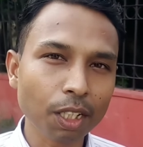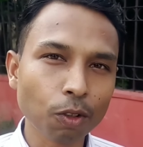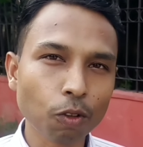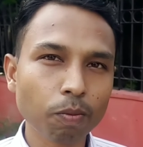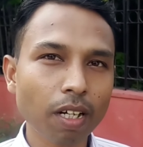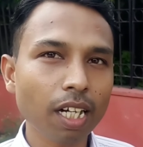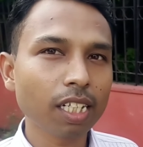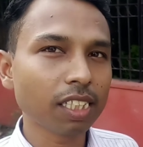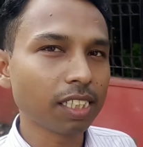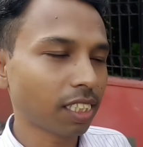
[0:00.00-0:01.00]
यूट्यूब का
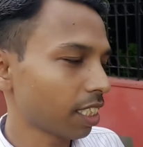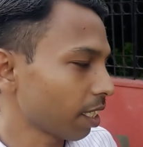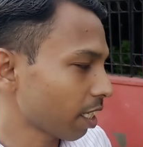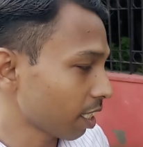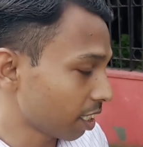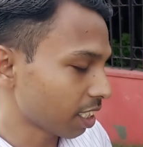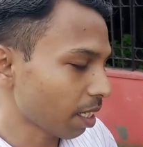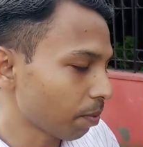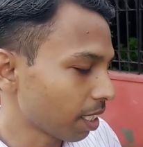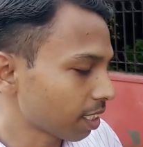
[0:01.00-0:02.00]
जिससे
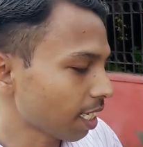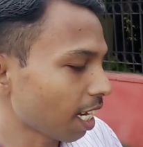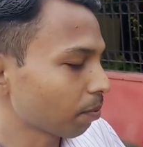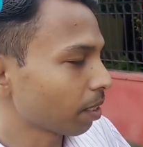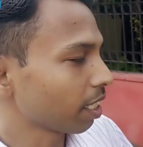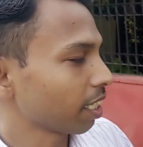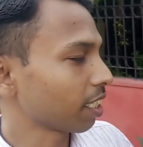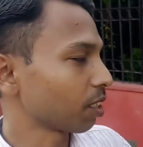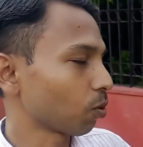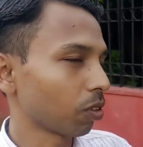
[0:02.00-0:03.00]
जिसके वजह से आज मैंने
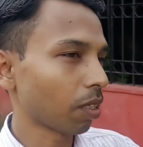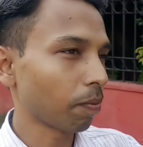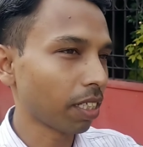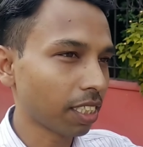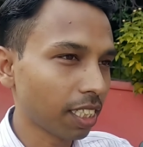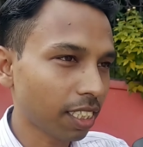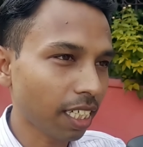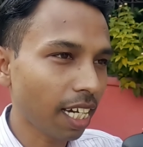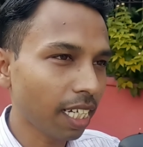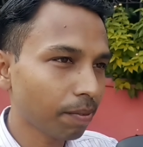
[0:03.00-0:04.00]
एक स्कूटर परचेज
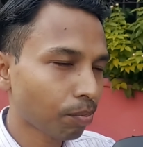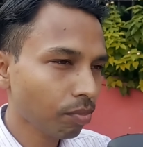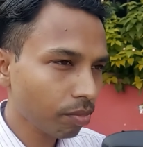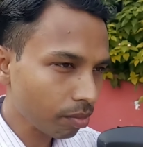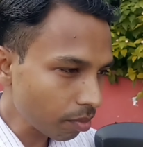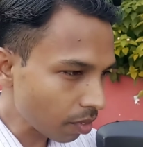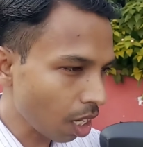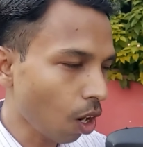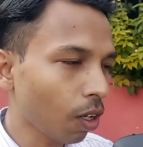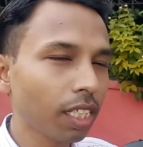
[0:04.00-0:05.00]
करा है
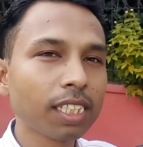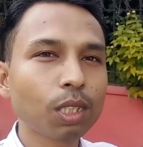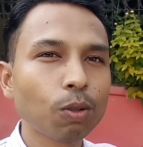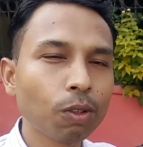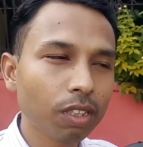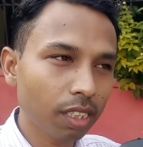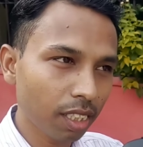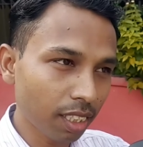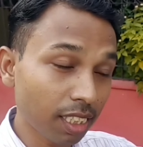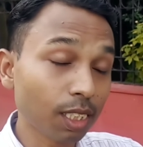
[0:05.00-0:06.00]
और स्कू
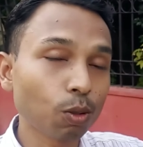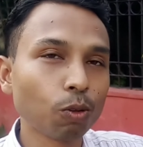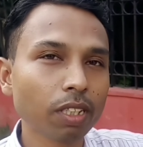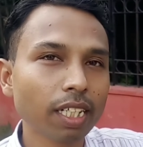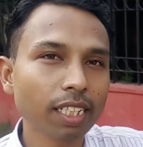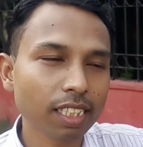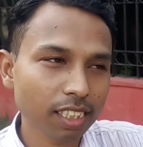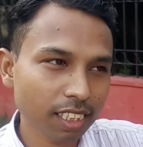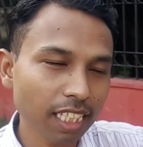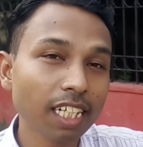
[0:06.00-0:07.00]
इस स्कूटर
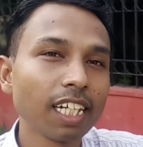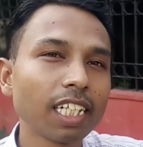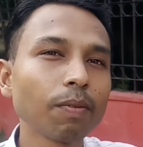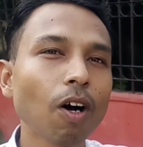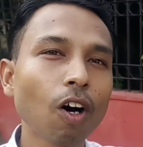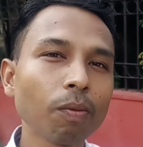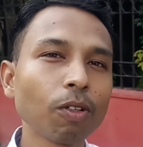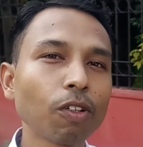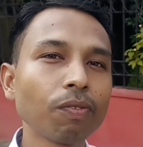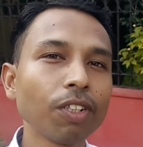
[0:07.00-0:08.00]
से रिलेटिव और भी
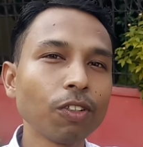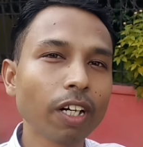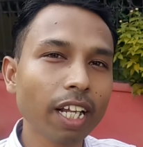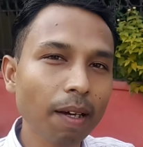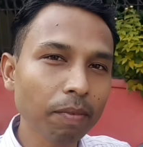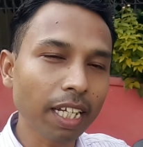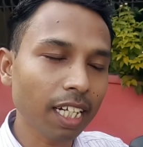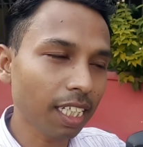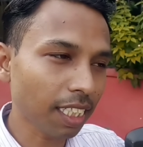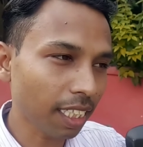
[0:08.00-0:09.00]
कोई वीडियो अगर आप
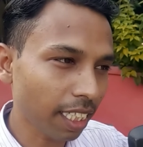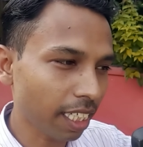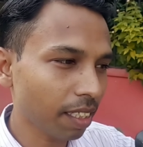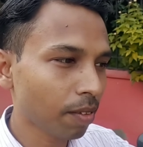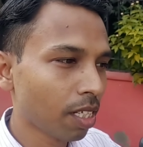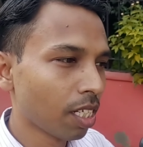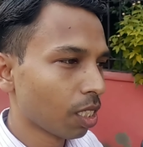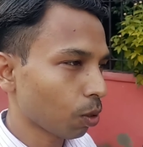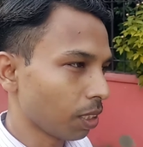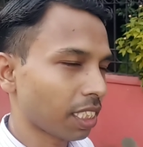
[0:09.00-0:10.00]
देखना चाहते हैं
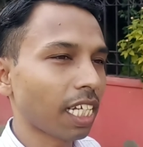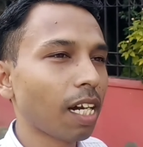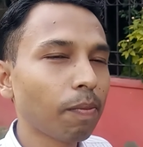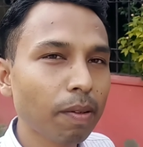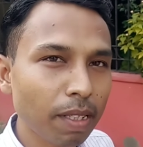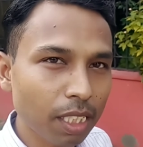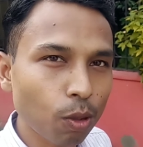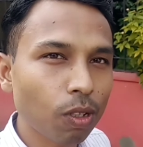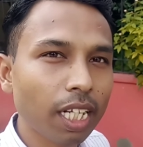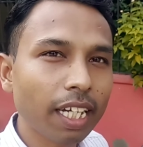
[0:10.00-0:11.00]
तो इस चैनल पे मैं
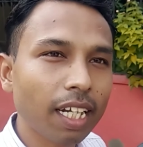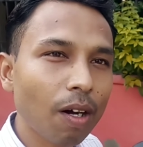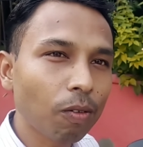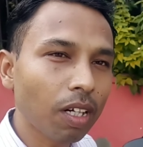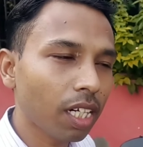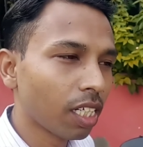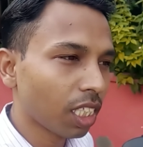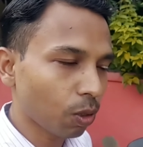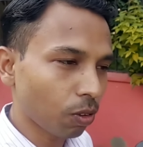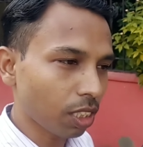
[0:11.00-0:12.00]
ज़रूर लेकर आऊँगा
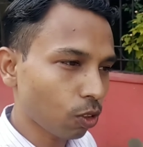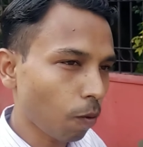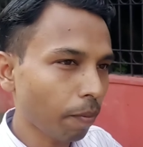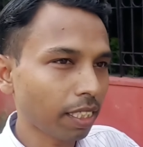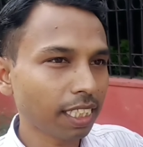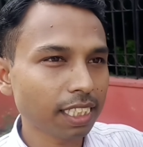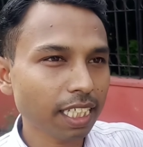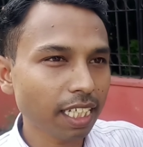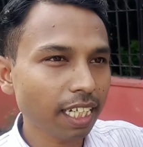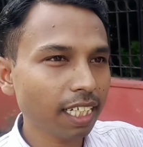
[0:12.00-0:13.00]
क्योंकि इसको परचेज
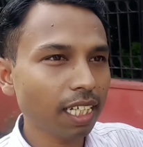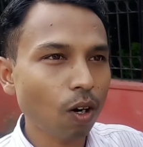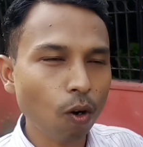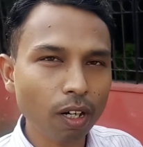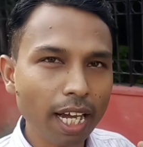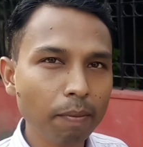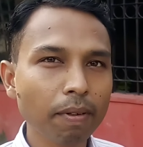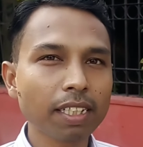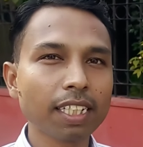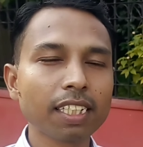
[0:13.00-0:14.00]
करने के लिए ऑनलाइन
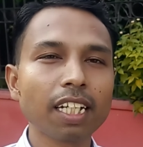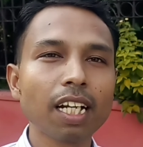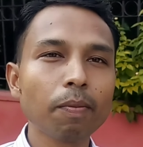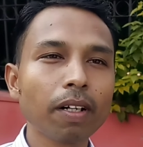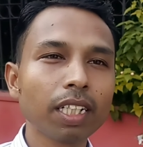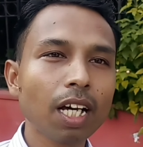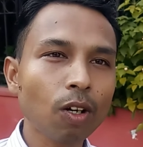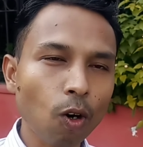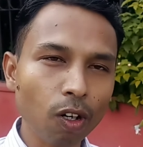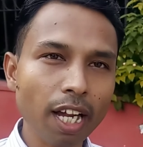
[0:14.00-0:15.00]
परचेज करना पड़ता है
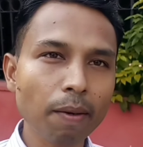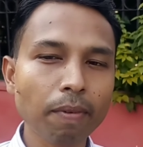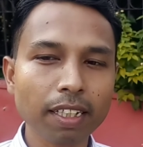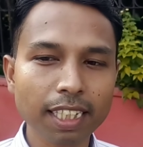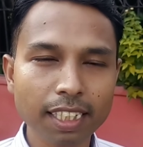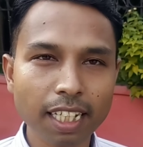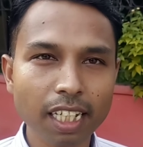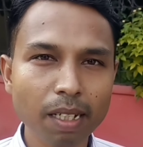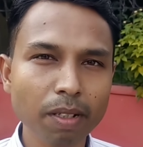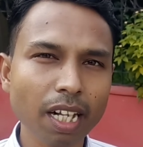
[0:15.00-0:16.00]
और ऑनलाइन परचेज
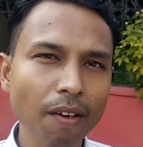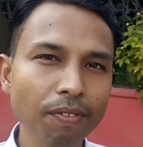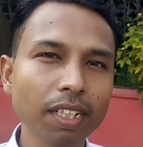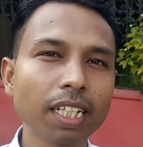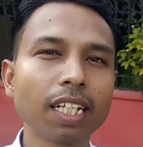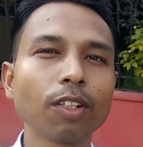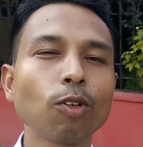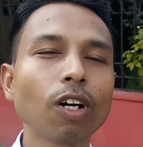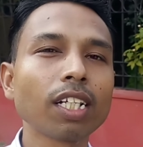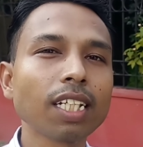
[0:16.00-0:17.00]
करने में काफ़ी
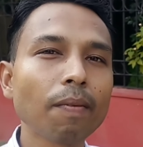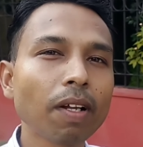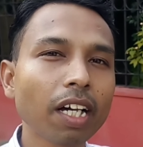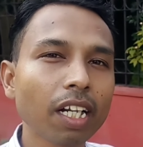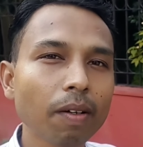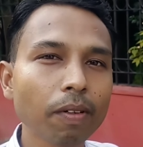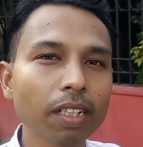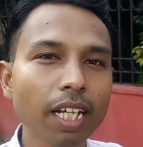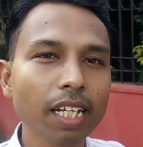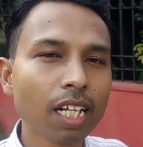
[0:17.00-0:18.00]
दिक्कतों का सामना करना
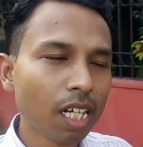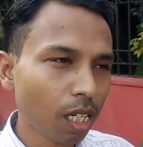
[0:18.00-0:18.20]
पड़ता है